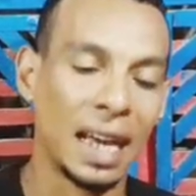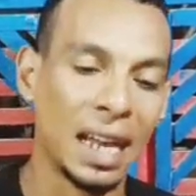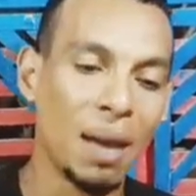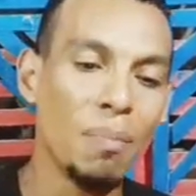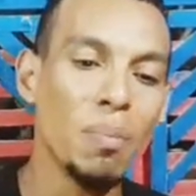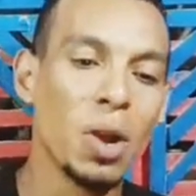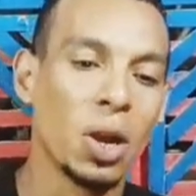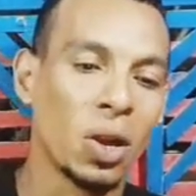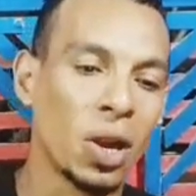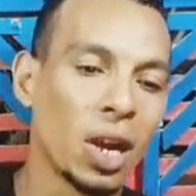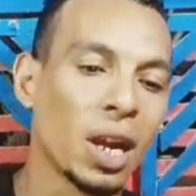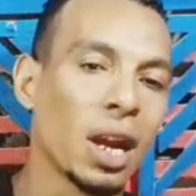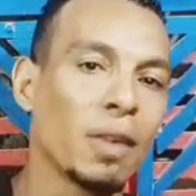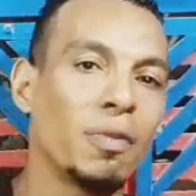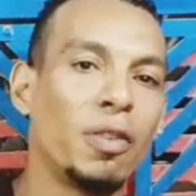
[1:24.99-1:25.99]
كلام
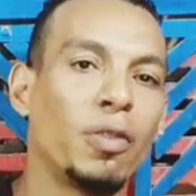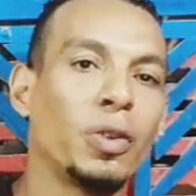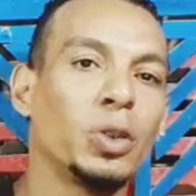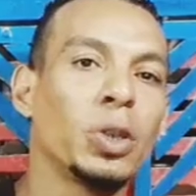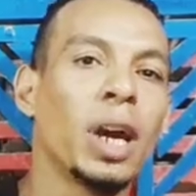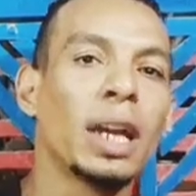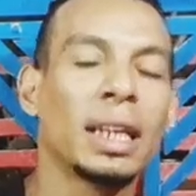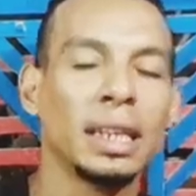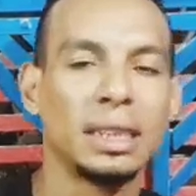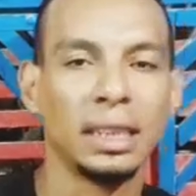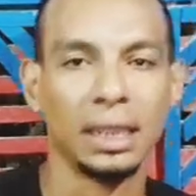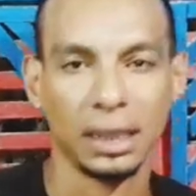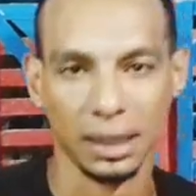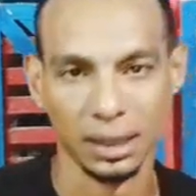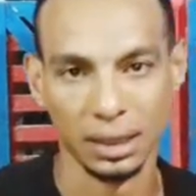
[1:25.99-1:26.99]
متكرر في فيديوهات
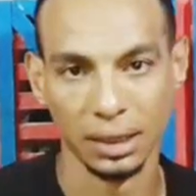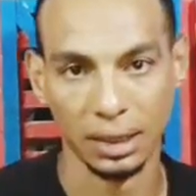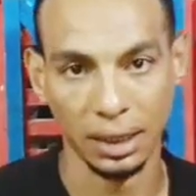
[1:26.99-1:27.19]
كتير